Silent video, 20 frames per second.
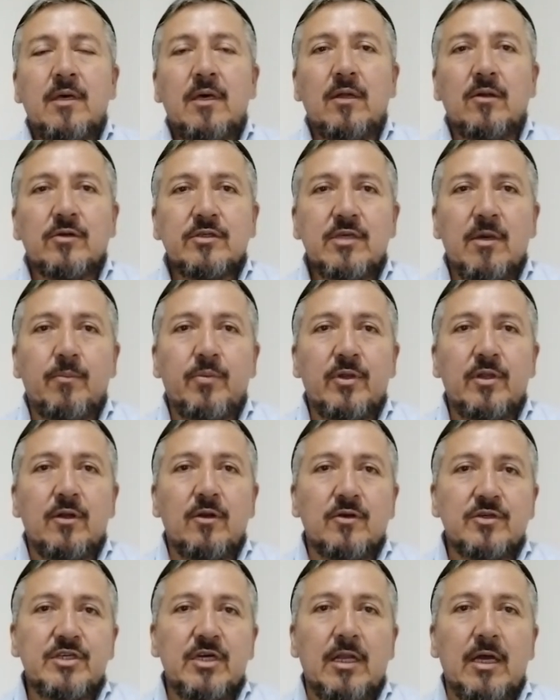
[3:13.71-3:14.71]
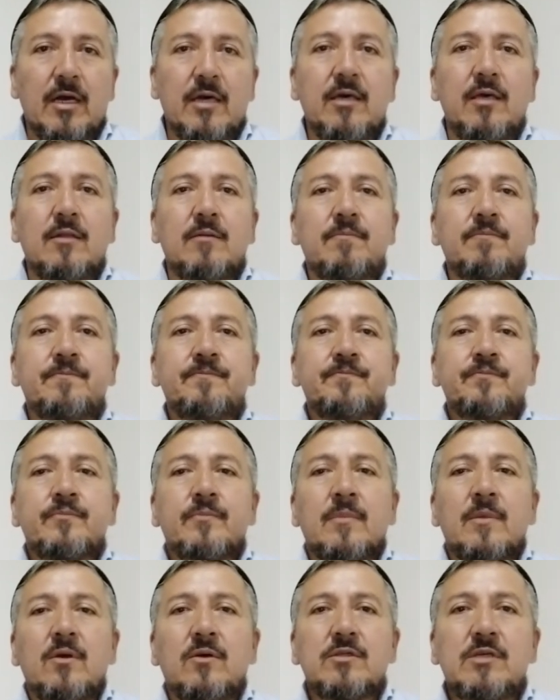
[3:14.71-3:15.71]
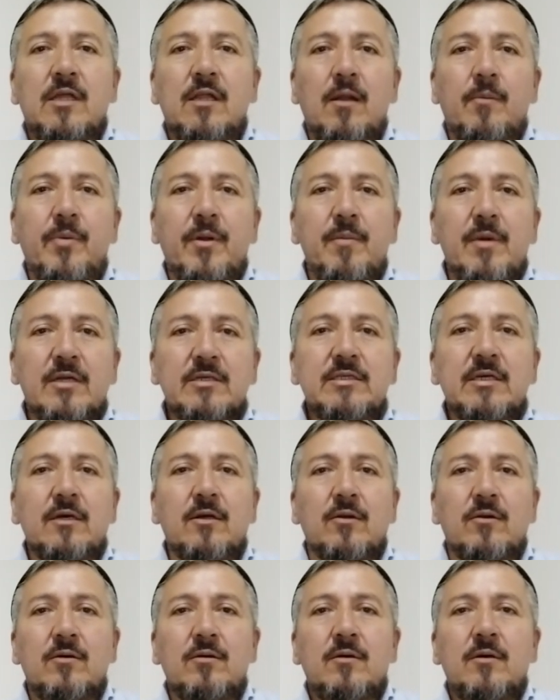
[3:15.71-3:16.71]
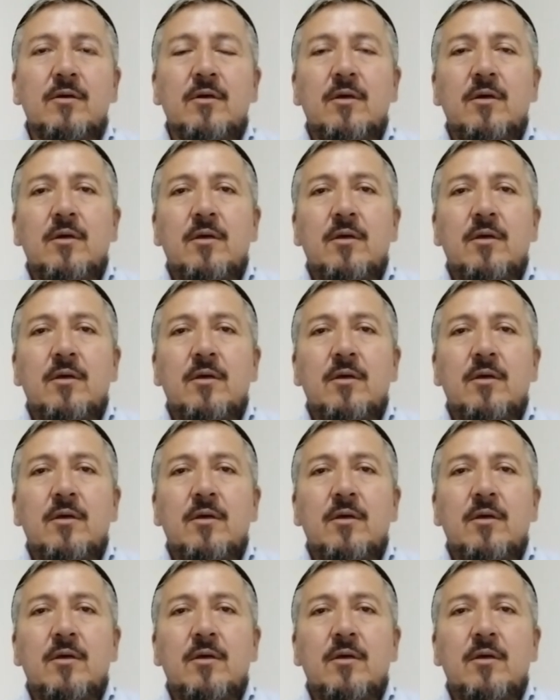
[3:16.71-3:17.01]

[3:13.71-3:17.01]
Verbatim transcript: en los tiempos de los Sheleahim, o sea, en el primer siglo.